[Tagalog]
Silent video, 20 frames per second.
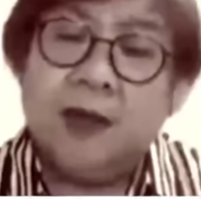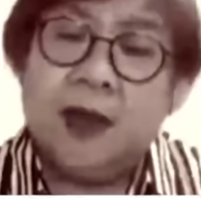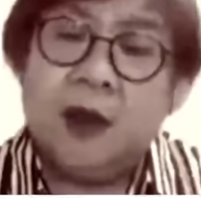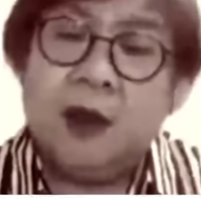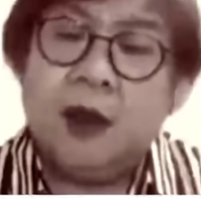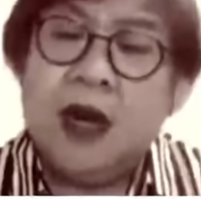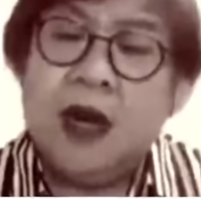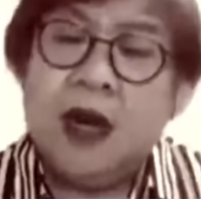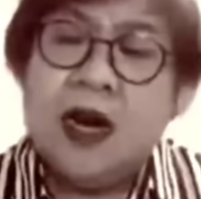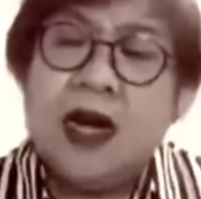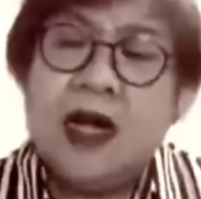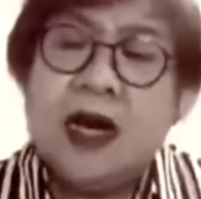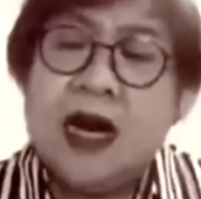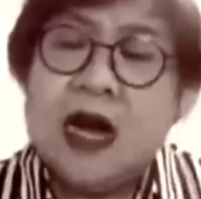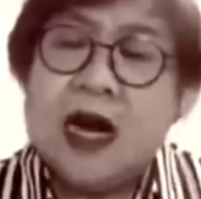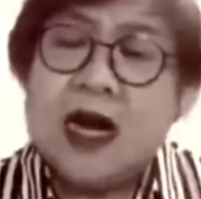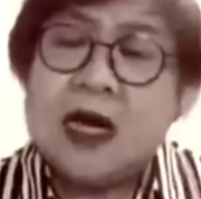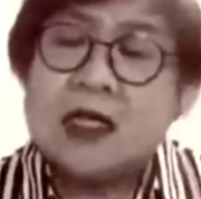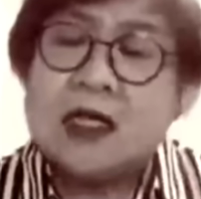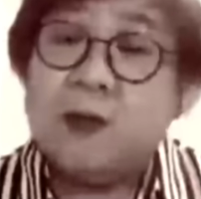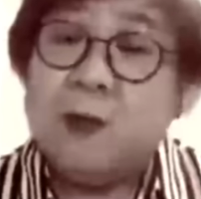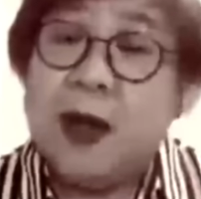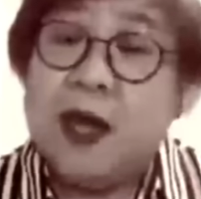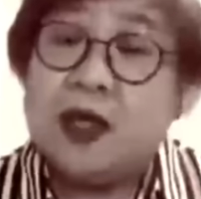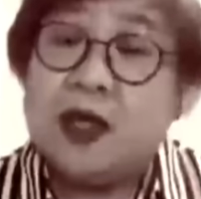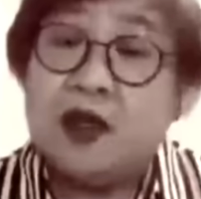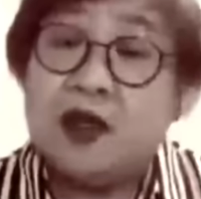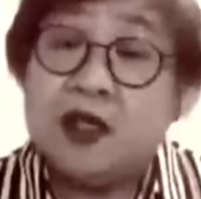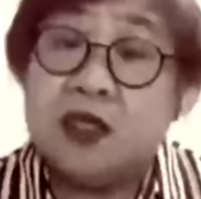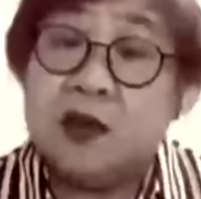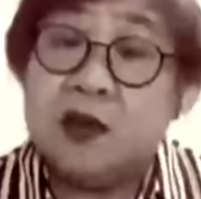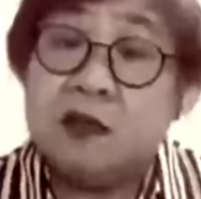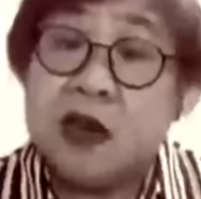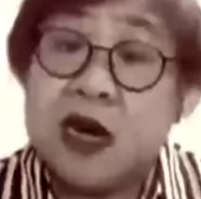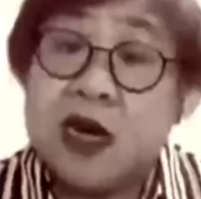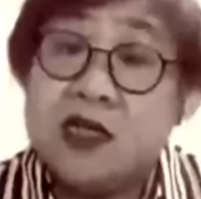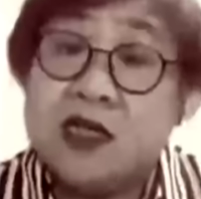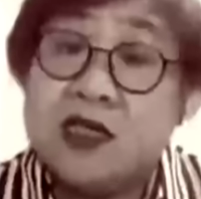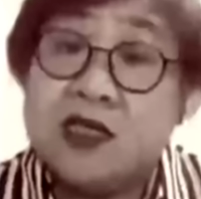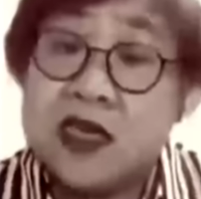wala nang respeto sa
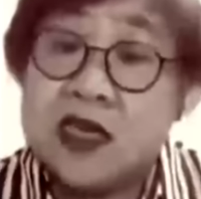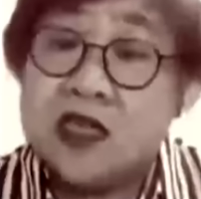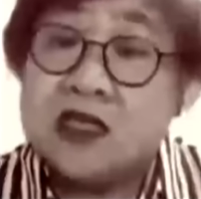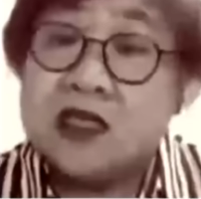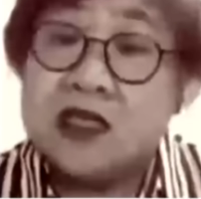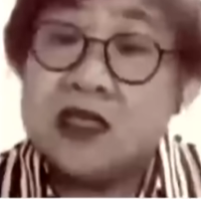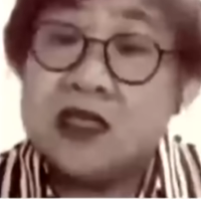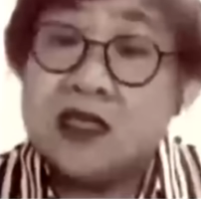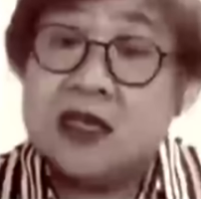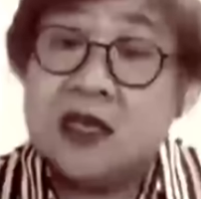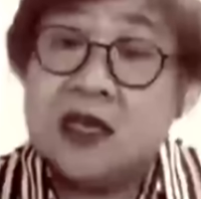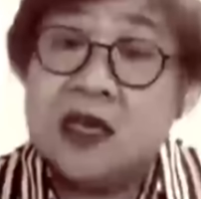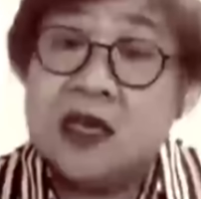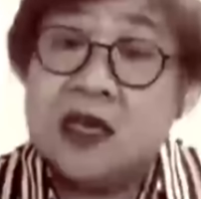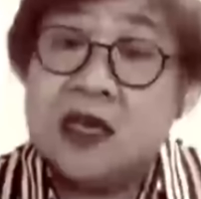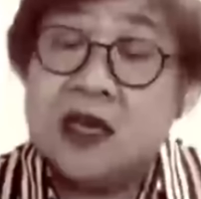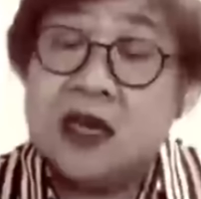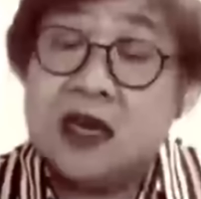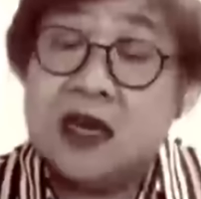branches. Yeah.